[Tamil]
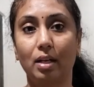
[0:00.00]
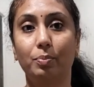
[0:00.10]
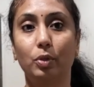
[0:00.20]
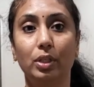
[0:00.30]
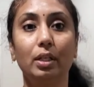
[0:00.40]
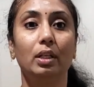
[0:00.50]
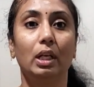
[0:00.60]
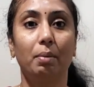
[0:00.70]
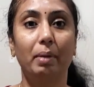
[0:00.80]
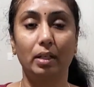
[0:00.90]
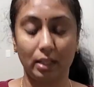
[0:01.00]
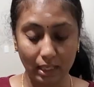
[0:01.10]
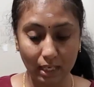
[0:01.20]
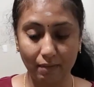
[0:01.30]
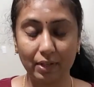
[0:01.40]
ஆக போகுது பட்
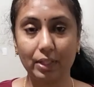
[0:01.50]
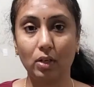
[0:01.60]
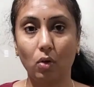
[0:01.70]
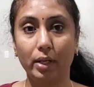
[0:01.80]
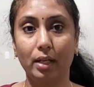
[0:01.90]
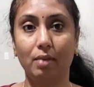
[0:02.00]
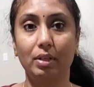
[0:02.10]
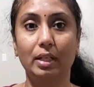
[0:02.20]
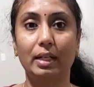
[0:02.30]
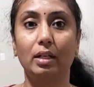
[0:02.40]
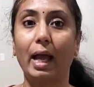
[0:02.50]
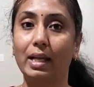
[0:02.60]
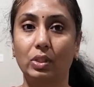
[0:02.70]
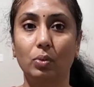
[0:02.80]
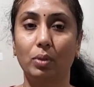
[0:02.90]
கீழே வந்து லோயர் லெவல் கட்
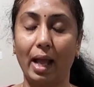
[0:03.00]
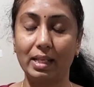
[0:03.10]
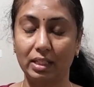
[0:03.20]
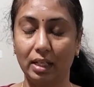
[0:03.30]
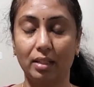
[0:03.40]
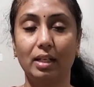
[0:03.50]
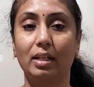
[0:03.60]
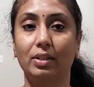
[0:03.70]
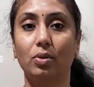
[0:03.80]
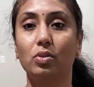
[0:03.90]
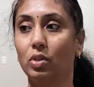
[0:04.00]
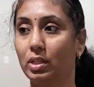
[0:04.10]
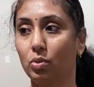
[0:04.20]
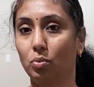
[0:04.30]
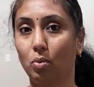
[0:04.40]
லாஸ்ட் லாஸ்ட் இயர் தான் கட்டணும் ஸோ
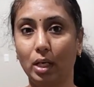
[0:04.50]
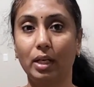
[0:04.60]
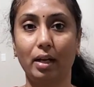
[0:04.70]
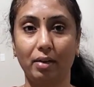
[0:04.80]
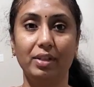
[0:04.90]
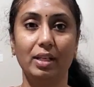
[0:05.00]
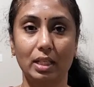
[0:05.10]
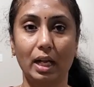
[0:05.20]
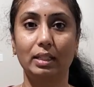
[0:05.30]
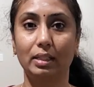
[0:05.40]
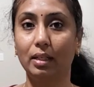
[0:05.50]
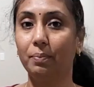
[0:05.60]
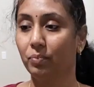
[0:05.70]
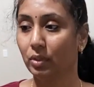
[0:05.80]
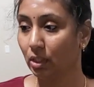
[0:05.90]
இட்ஸ் ஒன் அண்ட் ஹாஃப் இயர்ஸ் ஆகுது
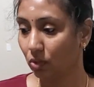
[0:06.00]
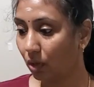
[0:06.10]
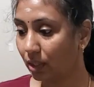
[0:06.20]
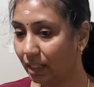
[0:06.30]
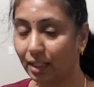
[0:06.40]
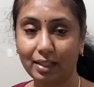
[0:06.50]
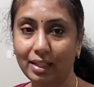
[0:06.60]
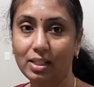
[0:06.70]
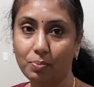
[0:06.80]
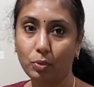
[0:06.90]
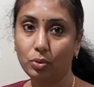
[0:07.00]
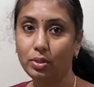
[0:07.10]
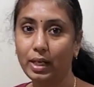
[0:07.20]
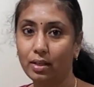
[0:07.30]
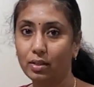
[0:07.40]
ஸோ கிட்டத்தட்ட இது புது
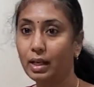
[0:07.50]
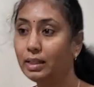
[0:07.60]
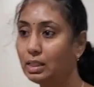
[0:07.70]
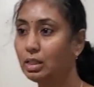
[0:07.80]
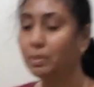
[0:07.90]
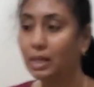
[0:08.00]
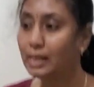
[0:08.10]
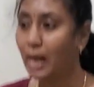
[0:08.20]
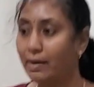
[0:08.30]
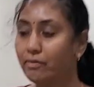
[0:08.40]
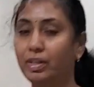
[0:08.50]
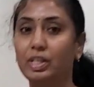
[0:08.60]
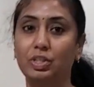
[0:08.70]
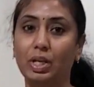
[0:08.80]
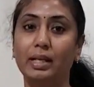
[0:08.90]
இடம் தான் இதுக்கு முன்னாடி
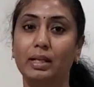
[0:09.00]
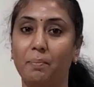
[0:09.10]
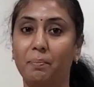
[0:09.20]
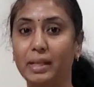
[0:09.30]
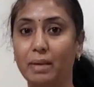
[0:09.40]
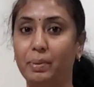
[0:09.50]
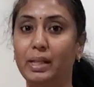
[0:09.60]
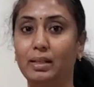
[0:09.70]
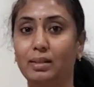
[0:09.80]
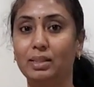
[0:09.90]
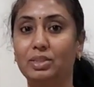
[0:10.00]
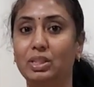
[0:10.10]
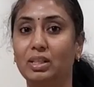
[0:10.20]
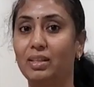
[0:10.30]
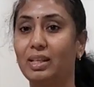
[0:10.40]
அன்பினிஷ்டா இருக்கப்ப எப்படி
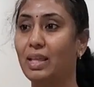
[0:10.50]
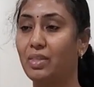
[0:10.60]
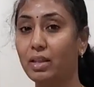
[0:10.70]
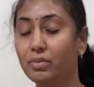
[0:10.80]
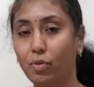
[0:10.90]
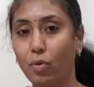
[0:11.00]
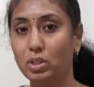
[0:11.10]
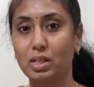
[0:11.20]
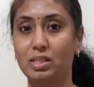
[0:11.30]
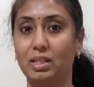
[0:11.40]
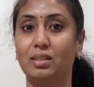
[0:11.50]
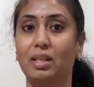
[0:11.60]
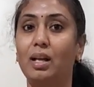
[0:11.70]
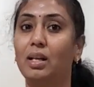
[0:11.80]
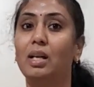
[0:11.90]
இருந்துச்சுங்கிறது ஏதாவது ஃபோட்டோஸ்
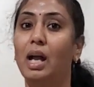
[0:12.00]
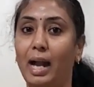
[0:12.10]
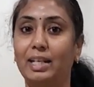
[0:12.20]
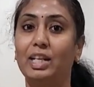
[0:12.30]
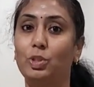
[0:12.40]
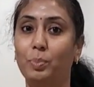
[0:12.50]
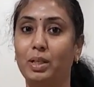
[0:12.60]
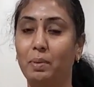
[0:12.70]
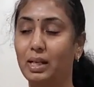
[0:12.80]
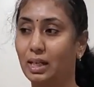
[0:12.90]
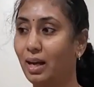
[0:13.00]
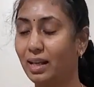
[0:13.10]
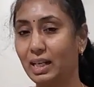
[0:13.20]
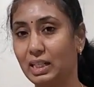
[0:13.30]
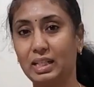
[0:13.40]
இருந்தால் அட்டாச் பண்ண பார்க்குறேன்
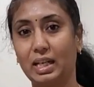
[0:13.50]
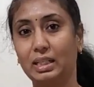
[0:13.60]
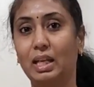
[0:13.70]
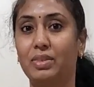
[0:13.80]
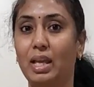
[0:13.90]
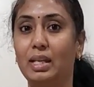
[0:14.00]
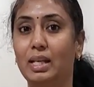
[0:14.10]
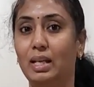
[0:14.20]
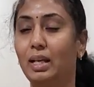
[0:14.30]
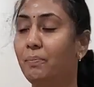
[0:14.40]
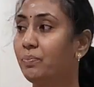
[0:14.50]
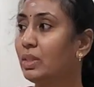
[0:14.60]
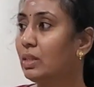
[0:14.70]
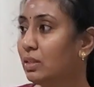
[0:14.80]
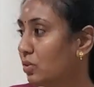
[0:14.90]
ஆனால் எனக்கு கரெக்டாக தெரியல
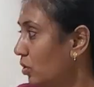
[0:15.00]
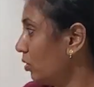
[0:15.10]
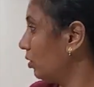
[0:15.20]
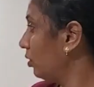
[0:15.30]
ஸோ